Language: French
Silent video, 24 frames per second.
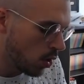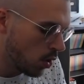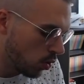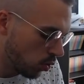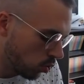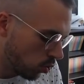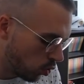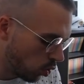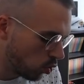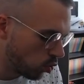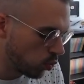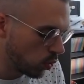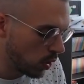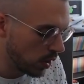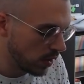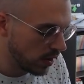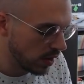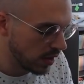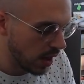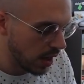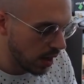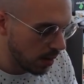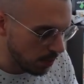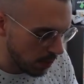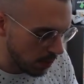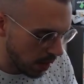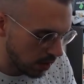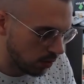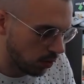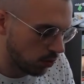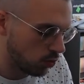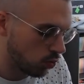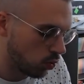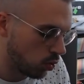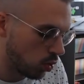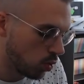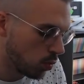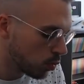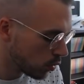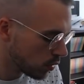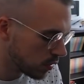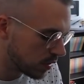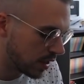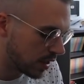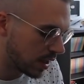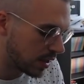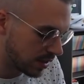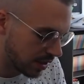de tous les dégâts, mais attention, le
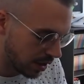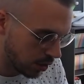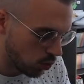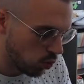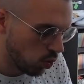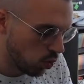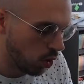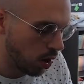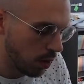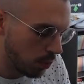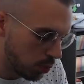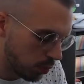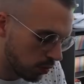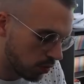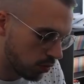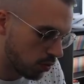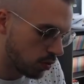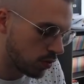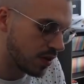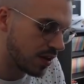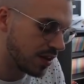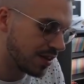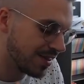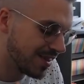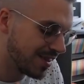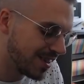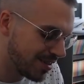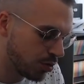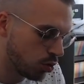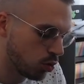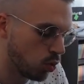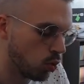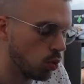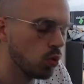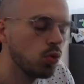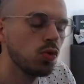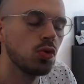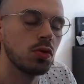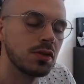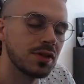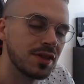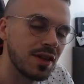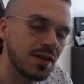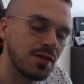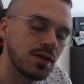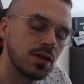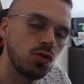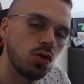boost est assez court hein, puisque c'est 10 secondes, donc
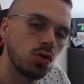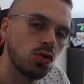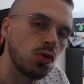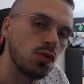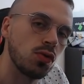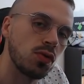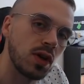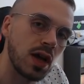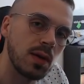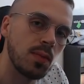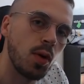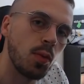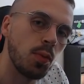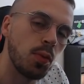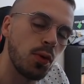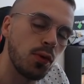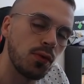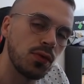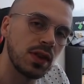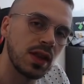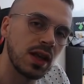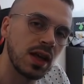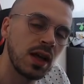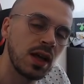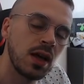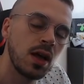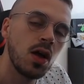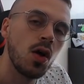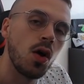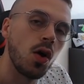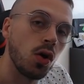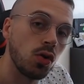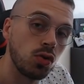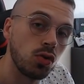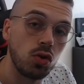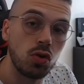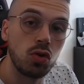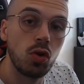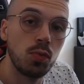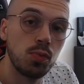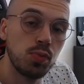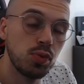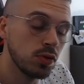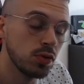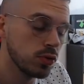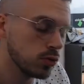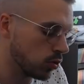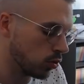ça va être dur de vrai profiter en tant que
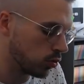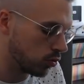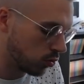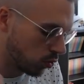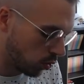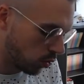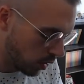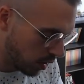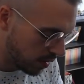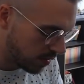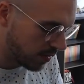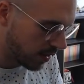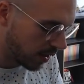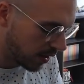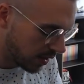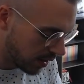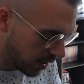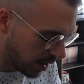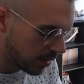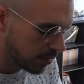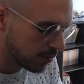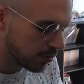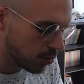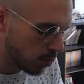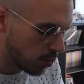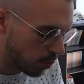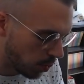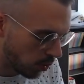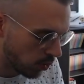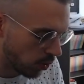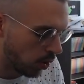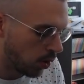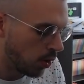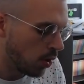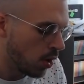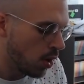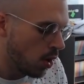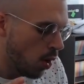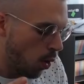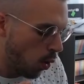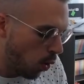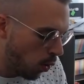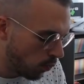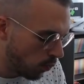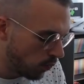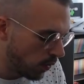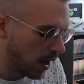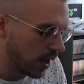boost sur les alliés. Cependant,
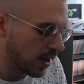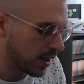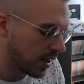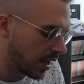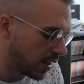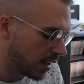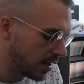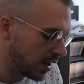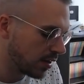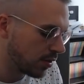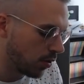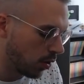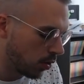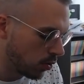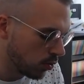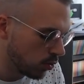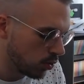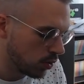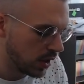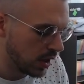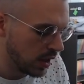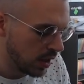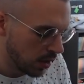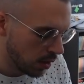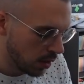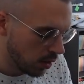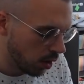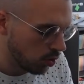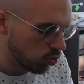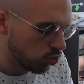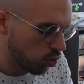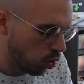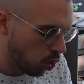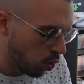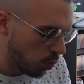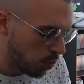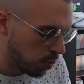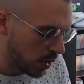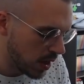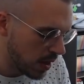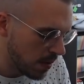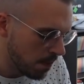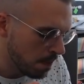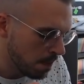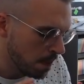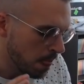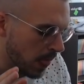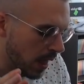on va gagner 32 qui lors du
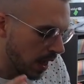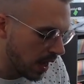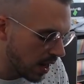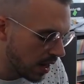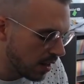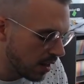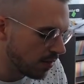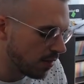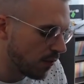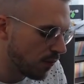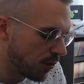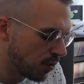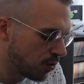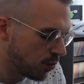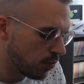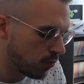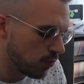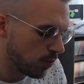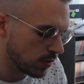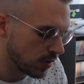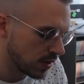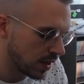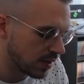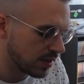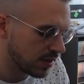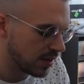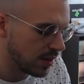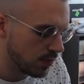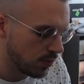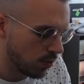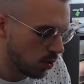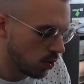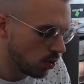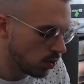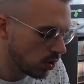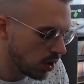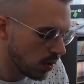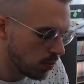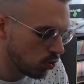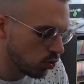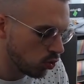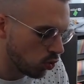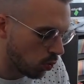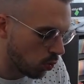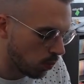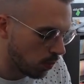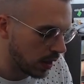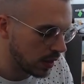repli et les effets suivants s'activent au début
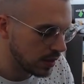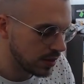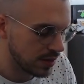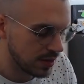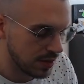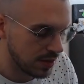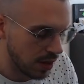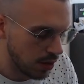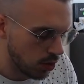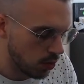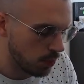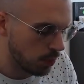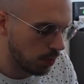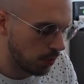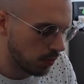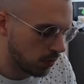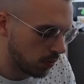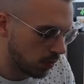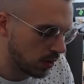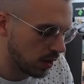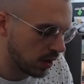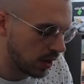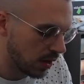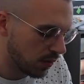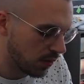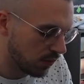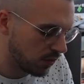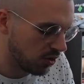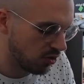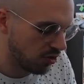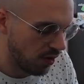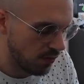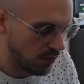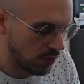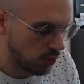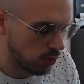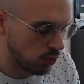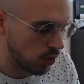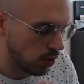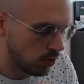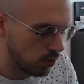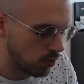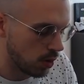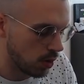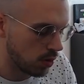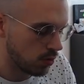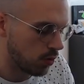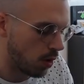du combat. 50% de dégâts infligés avec une
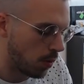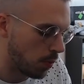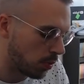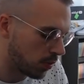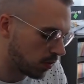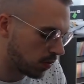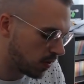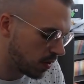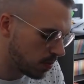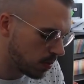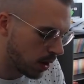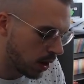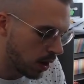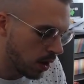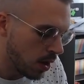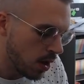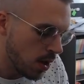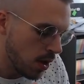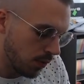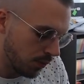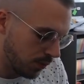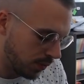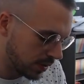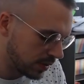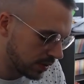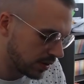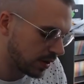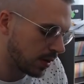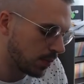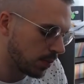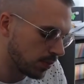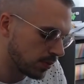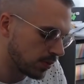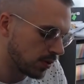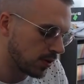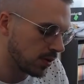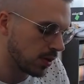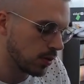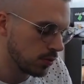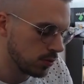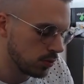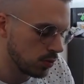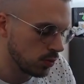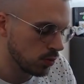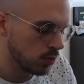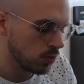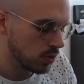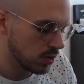annulation impossible, 25% de
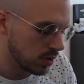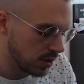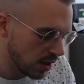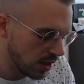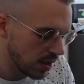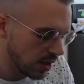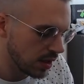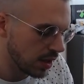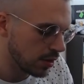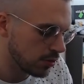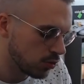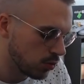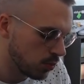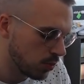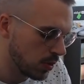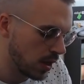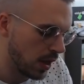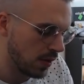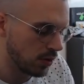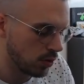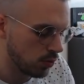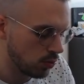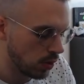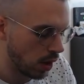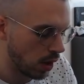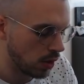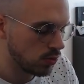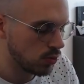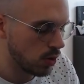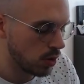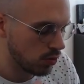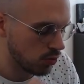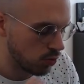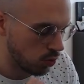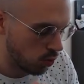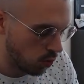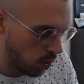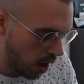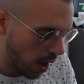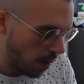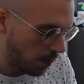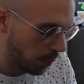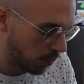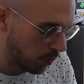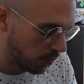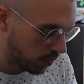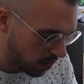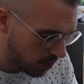réduction des dégâts subis avec une annulation
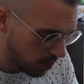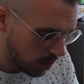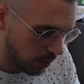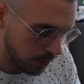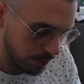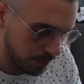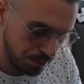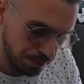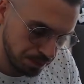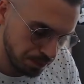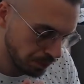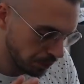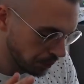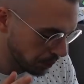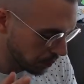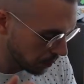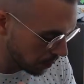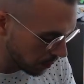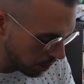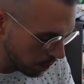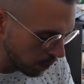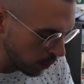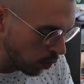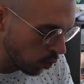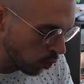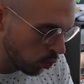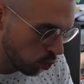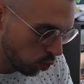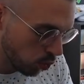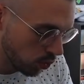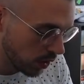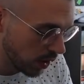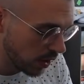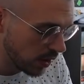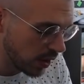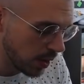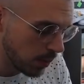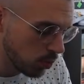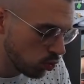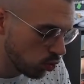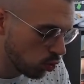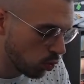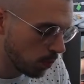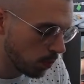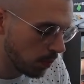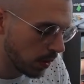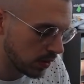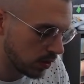impossible. Donc dès le début
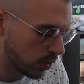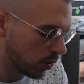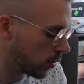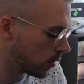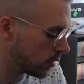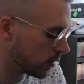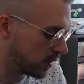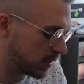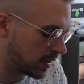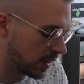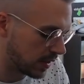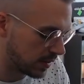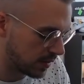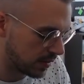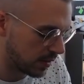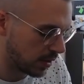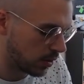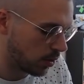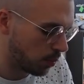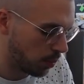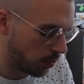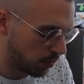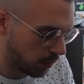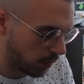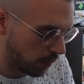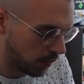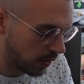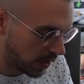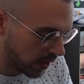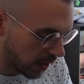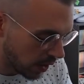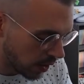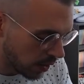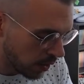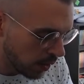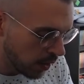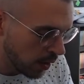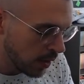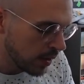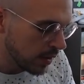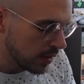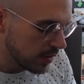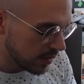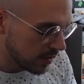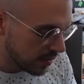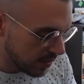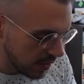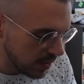du combat, Trunks il a 50% de dégâts.
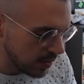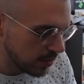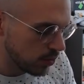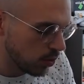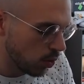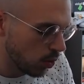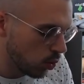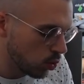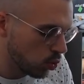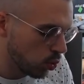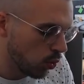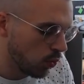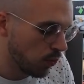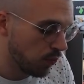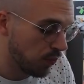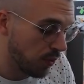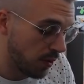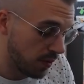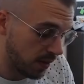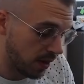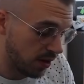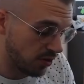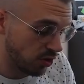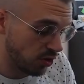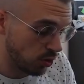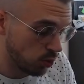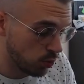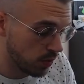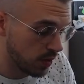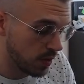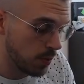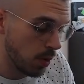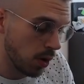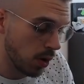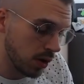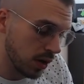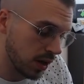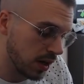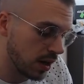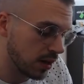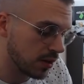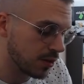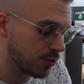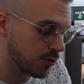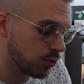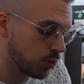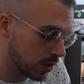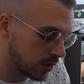S'il se retrouve face à Regen ou Cyborg, il
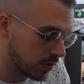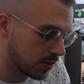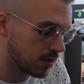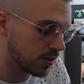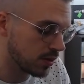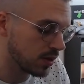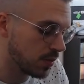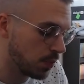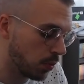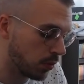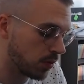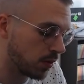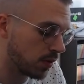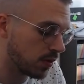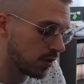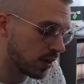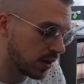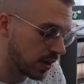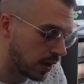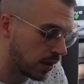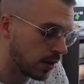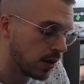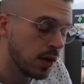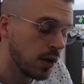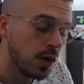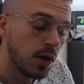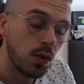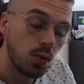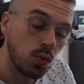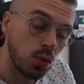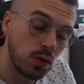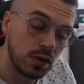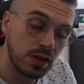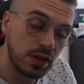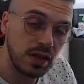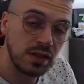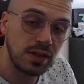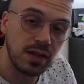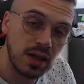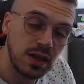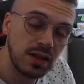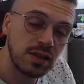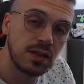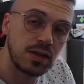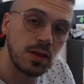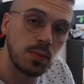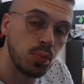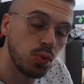a 70% de dégâts. Donc ça c'est
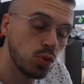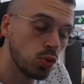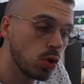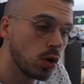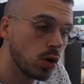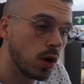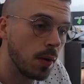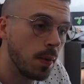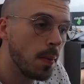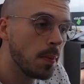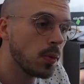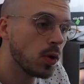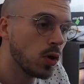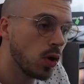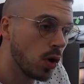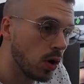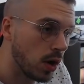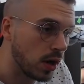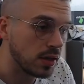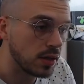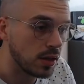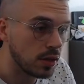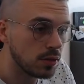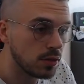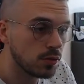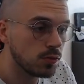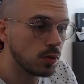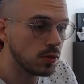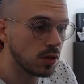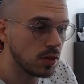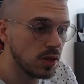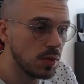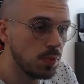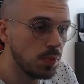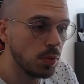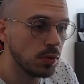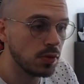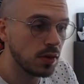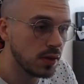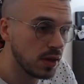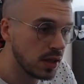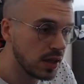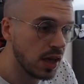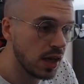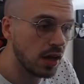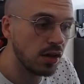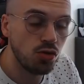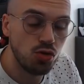vrai que c'est plutôt quand même correct. 70% hein. de
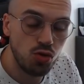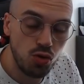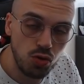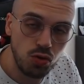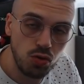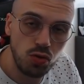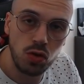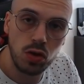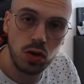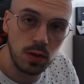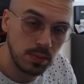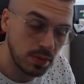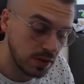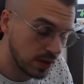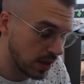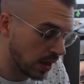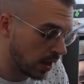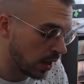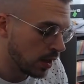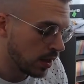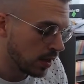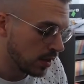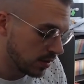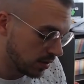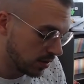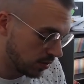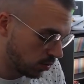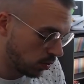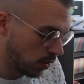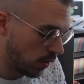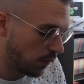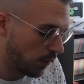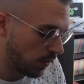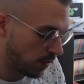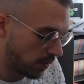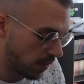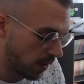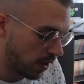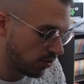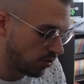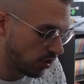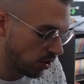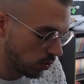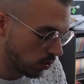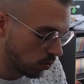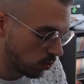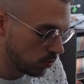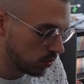dégâts juste comme ça si on est face à
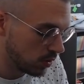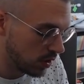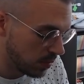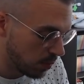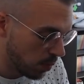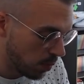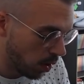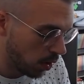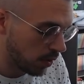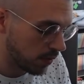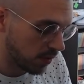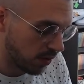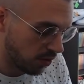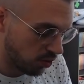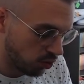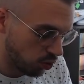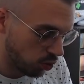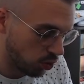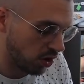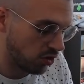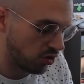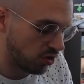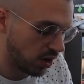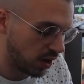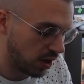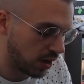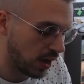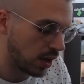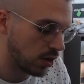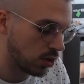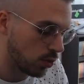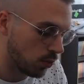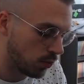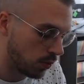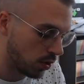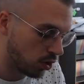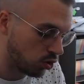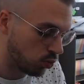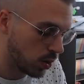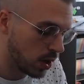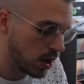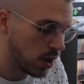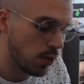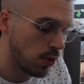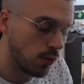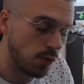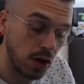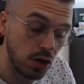Regen ou Cyborg, sachant qu'à chaque carte qu'on va
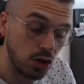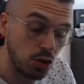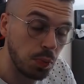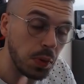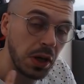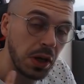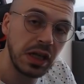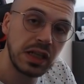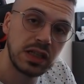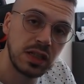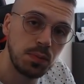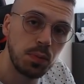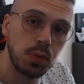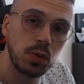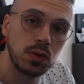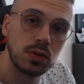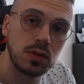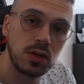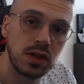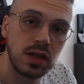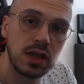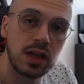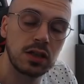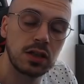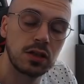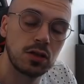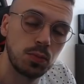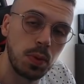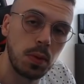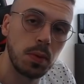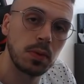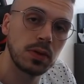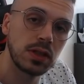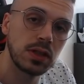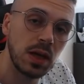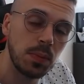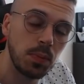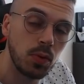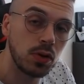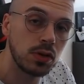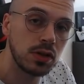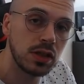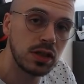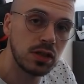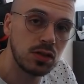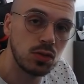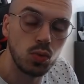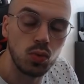jouer, on va récupérer 10% de dégâts supplémentaires pendant
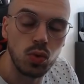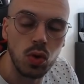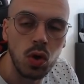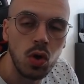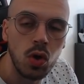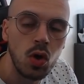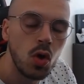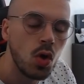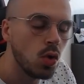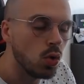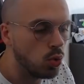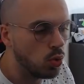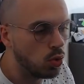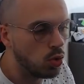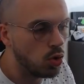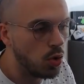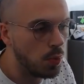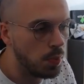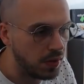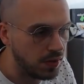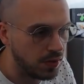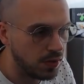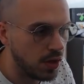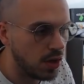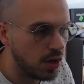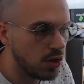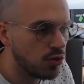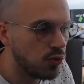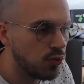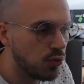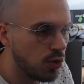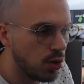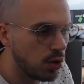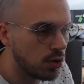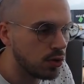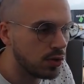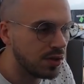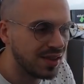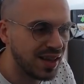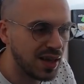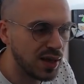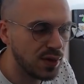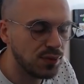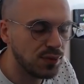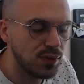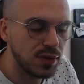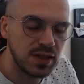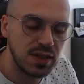10 secondes. Donc le personnage flirte
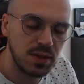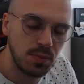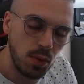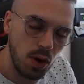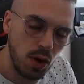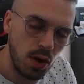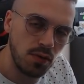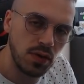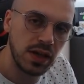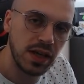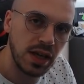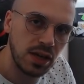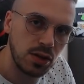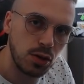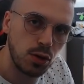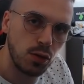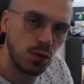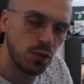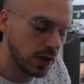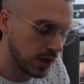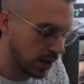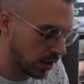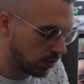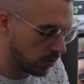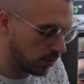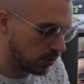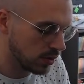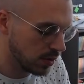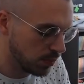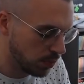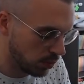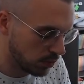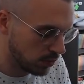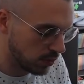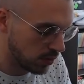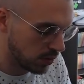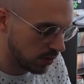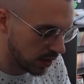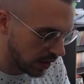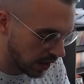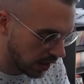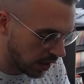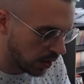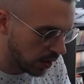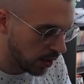très facilement avec 80-90% de dégâts